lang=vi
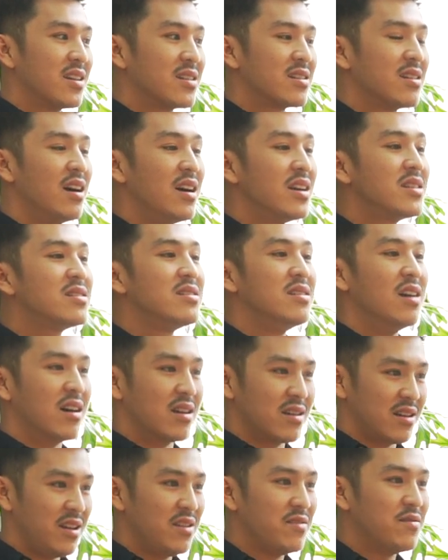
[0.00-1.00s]
nó ít
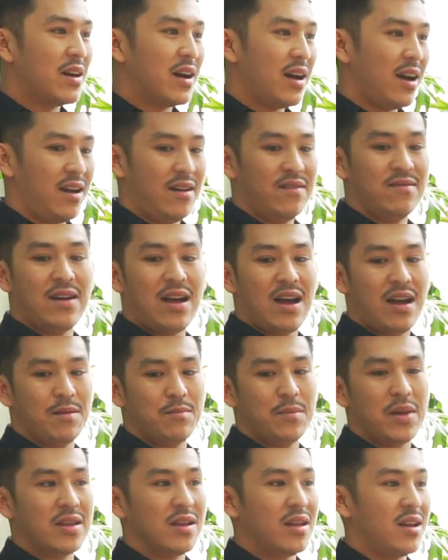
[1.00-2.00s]
dần đi và và
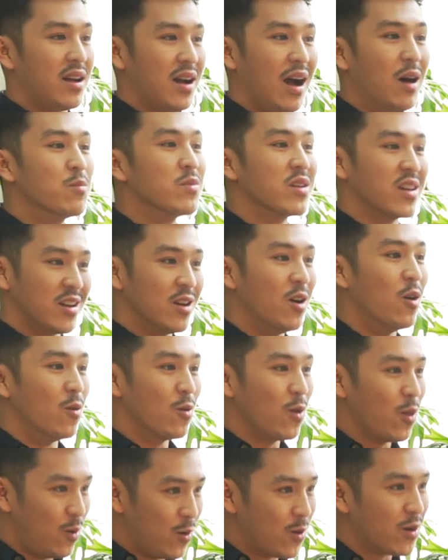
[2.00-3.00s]
bây giờ là không hiện
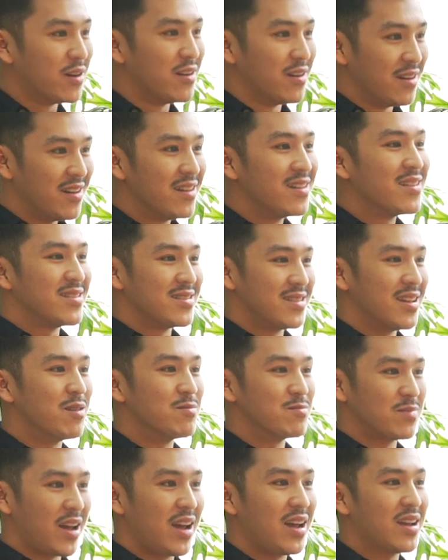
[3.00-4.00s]
hữu luôn ừ.
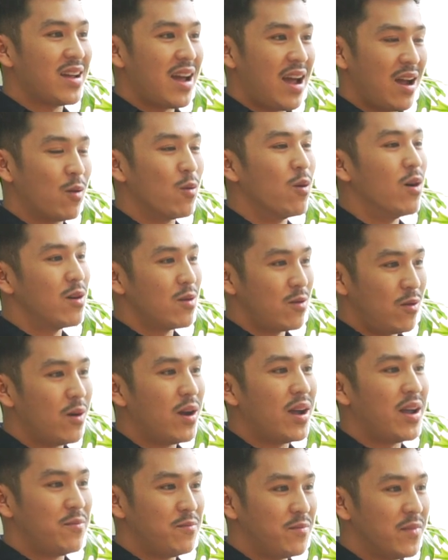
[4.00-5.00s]
trong cái artwork của
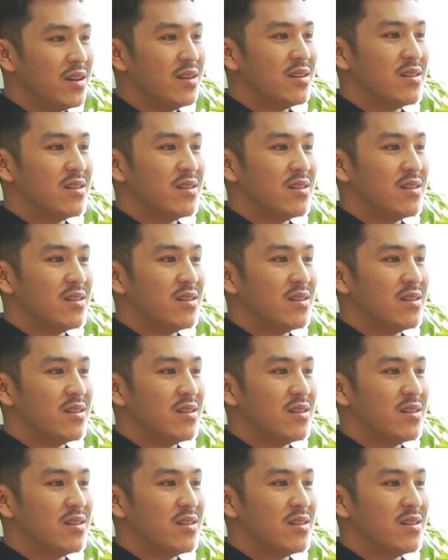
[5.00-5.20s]
em